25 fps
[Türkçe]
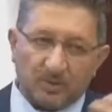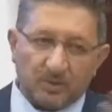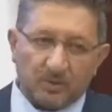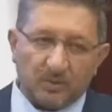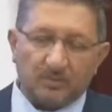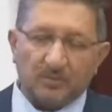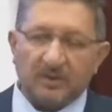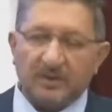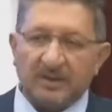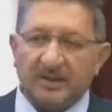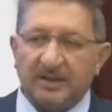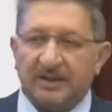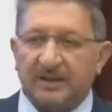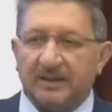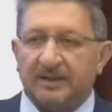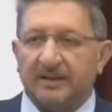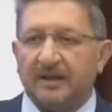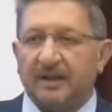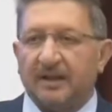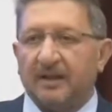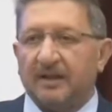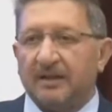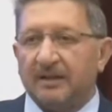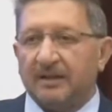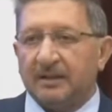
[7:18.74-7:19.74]
önerilerini
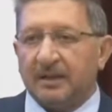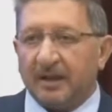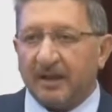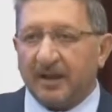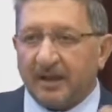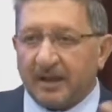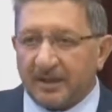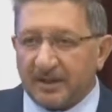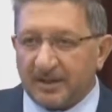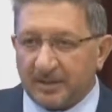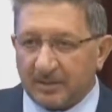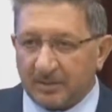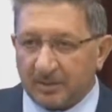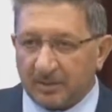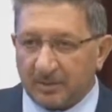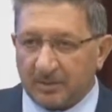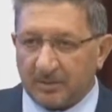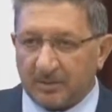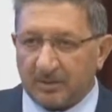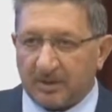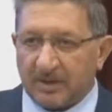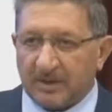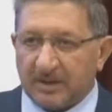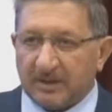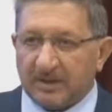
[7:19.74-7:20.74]
arz ediyoruz.
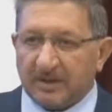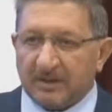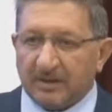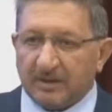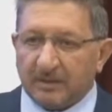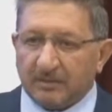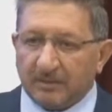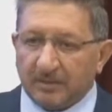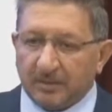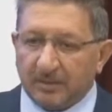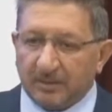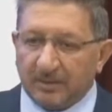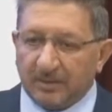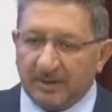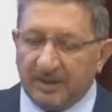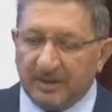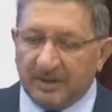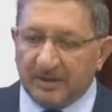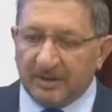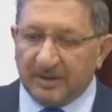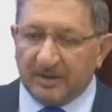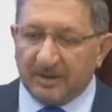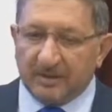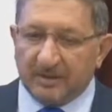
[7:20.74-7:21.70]
Bunun niçin?